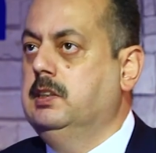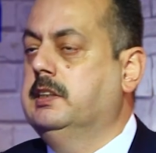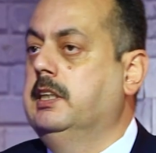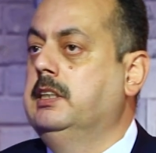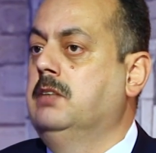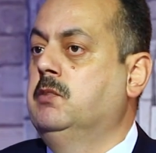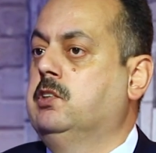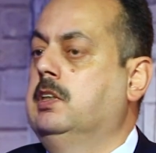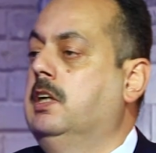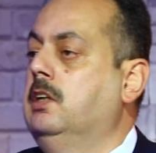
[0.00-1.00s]
تلك هي
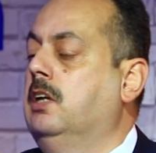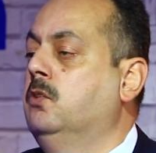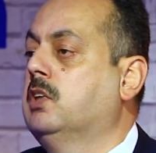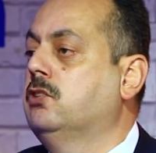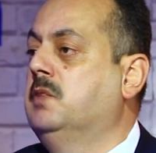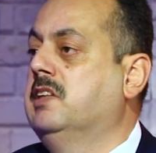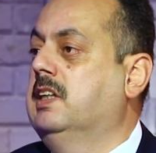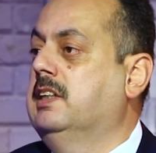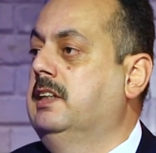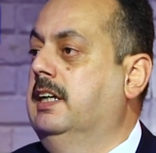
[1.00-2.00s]
المشكله الورش ما
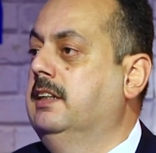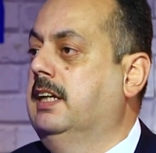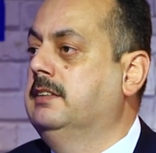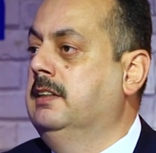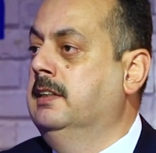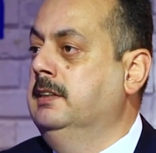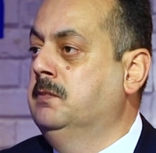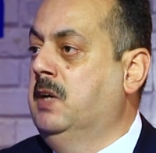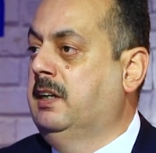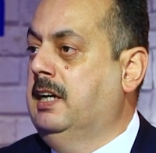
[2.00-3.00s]
زالت لحد الان
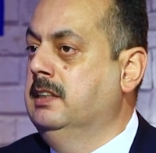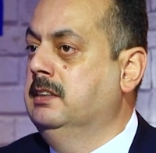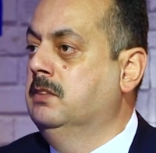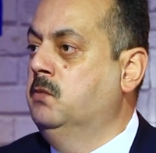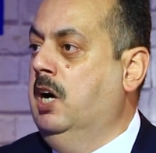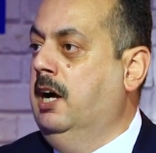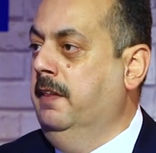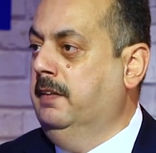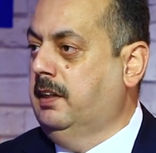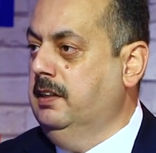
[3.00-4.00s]
عباره عن محا
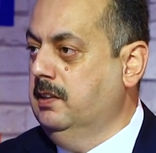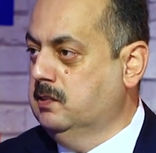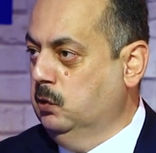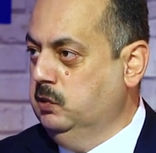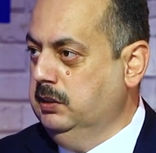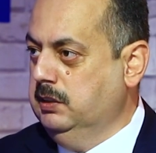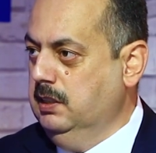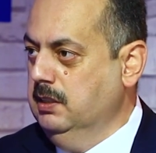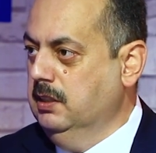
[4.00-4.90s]
محاضره صوتيه